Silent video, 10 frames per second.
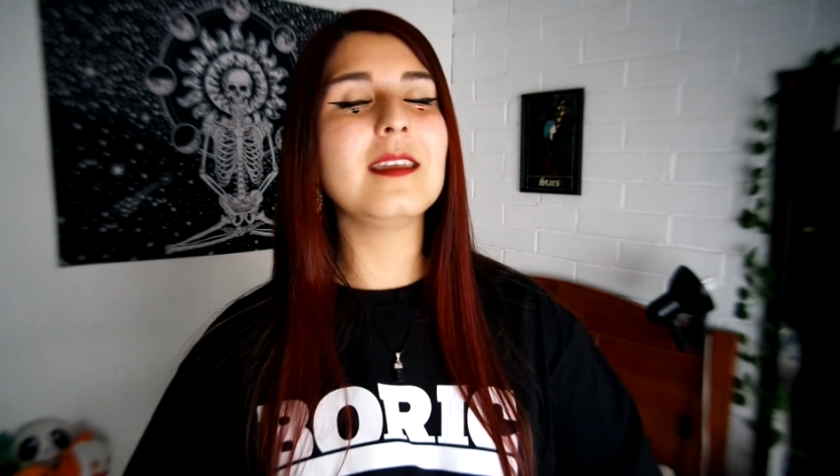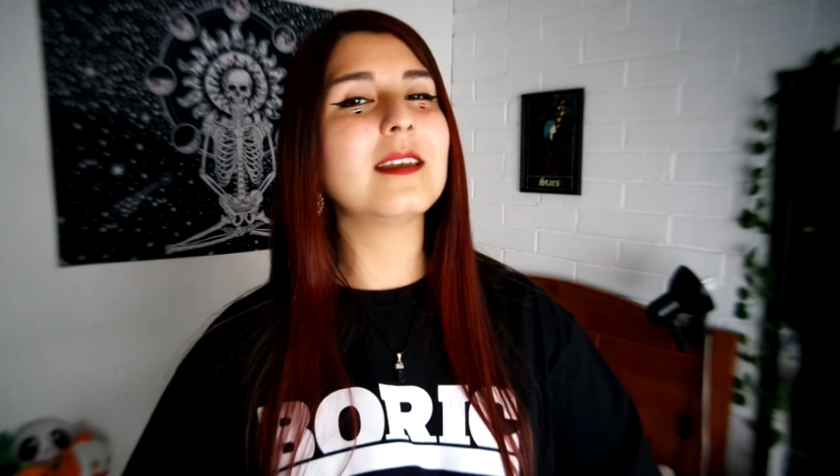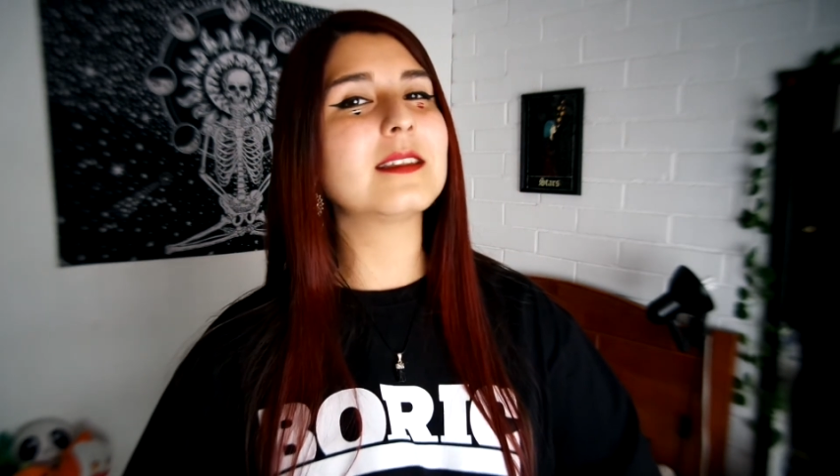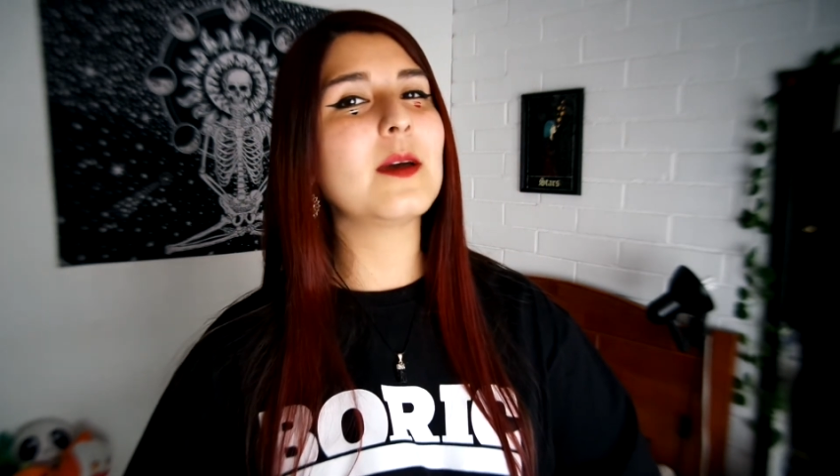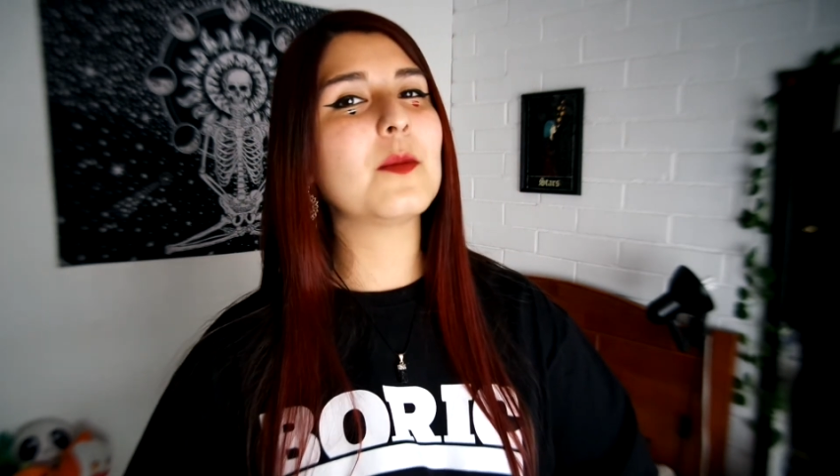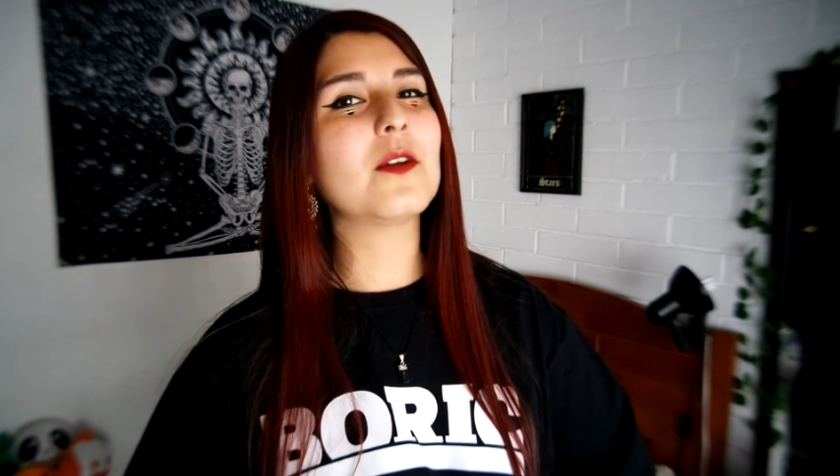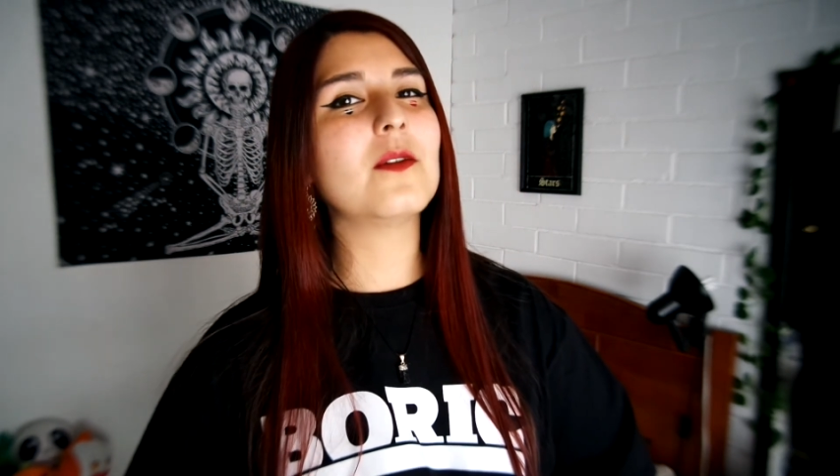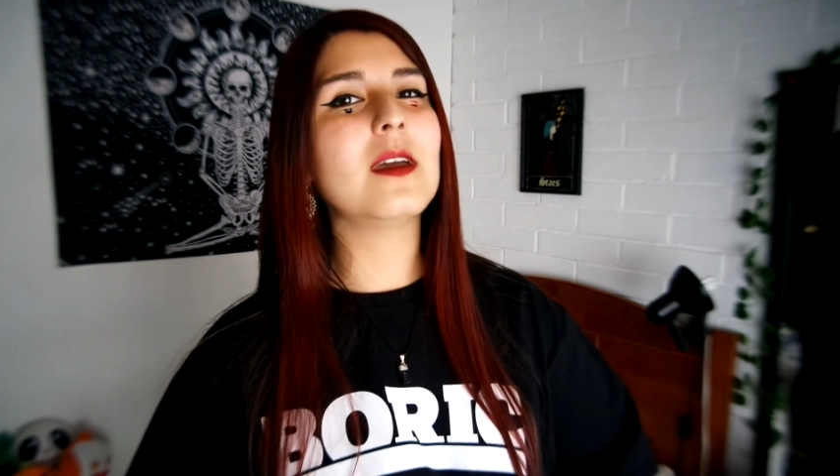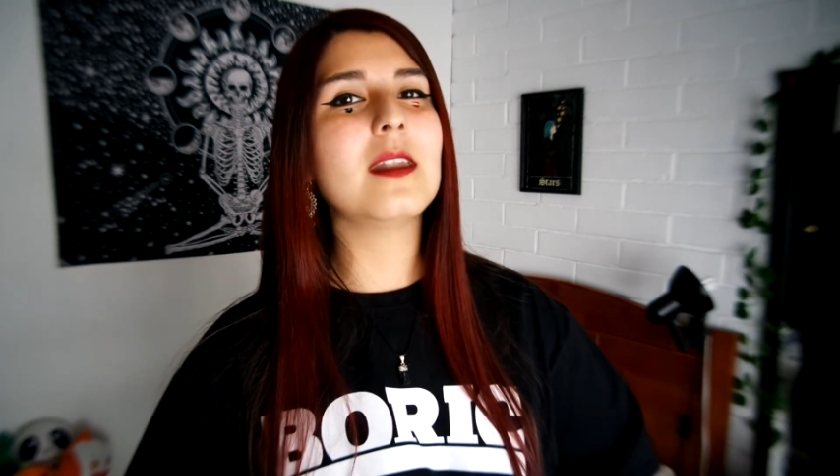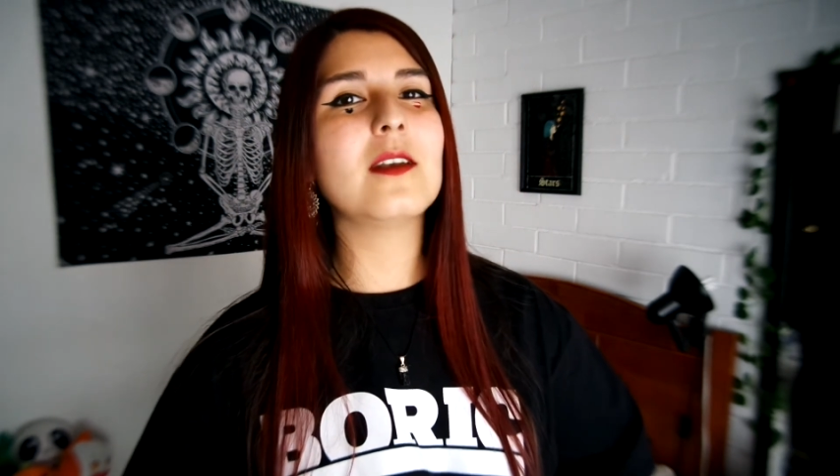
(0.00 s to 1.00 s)
gracias por
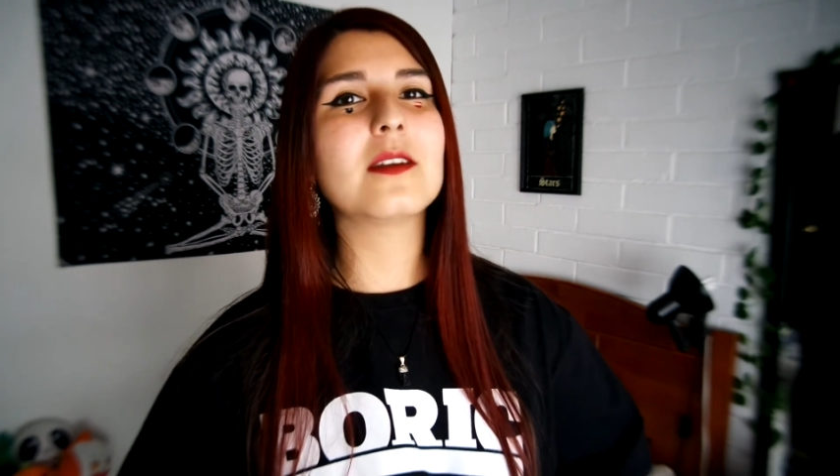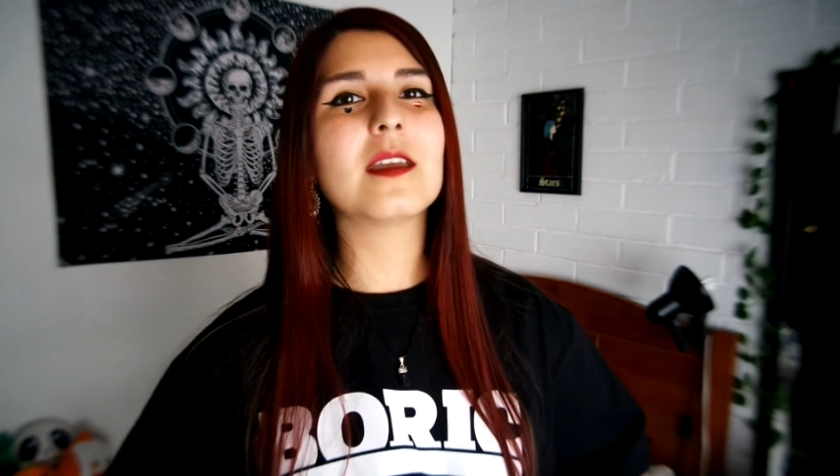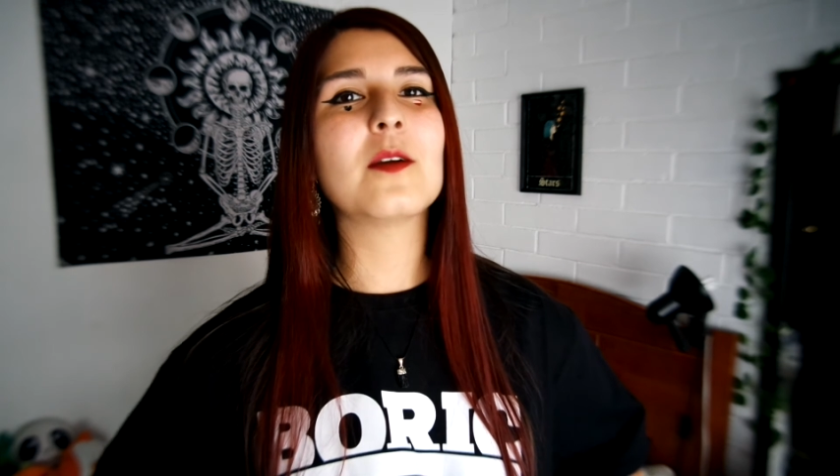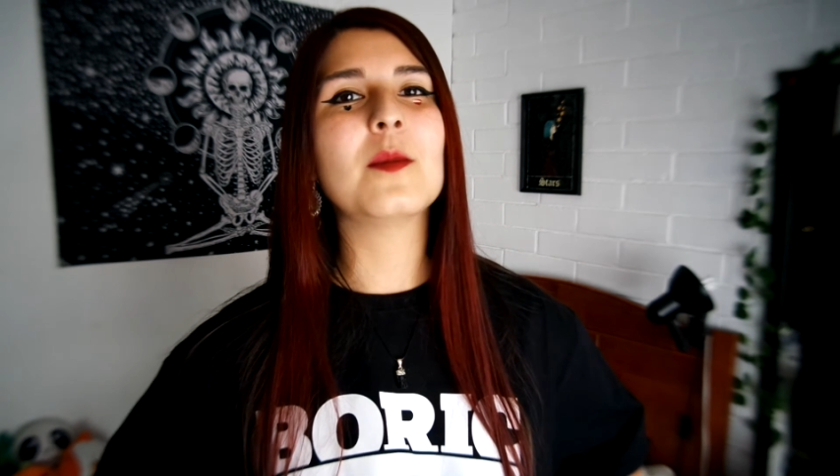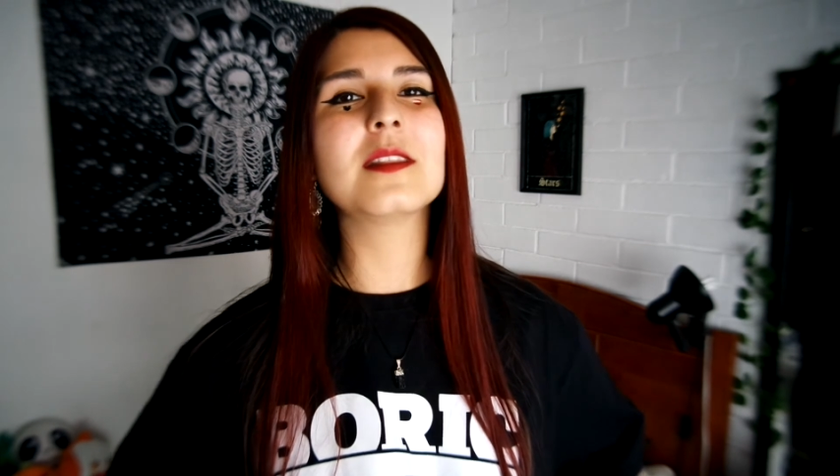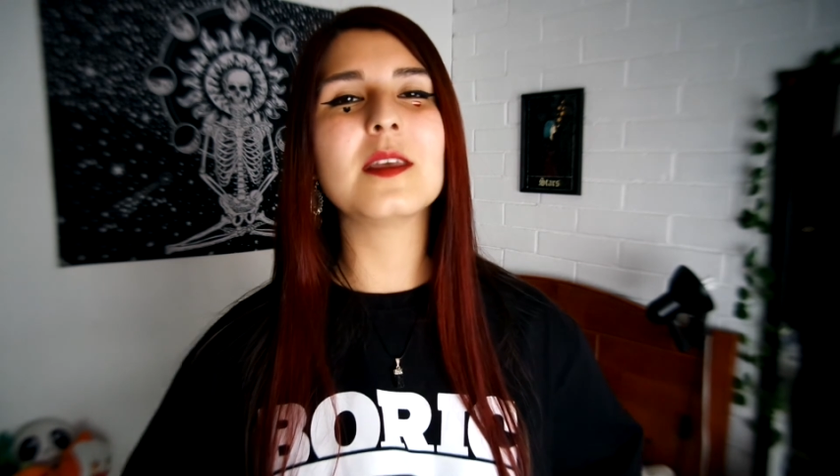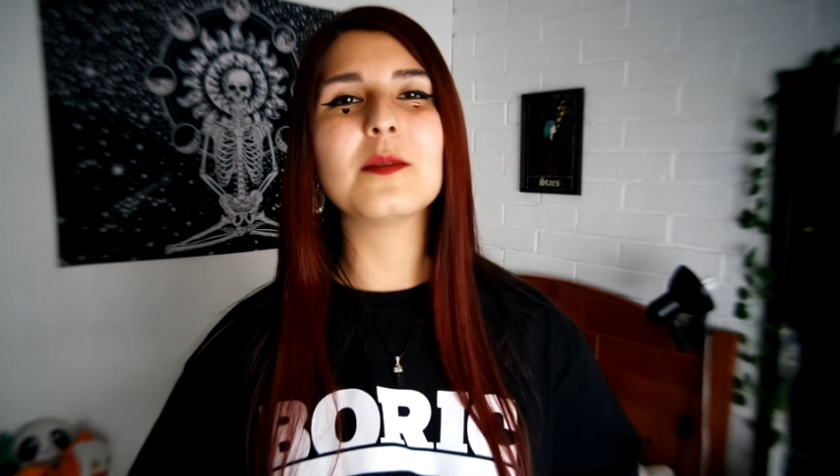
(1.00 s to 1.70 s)
ver a los que comentan,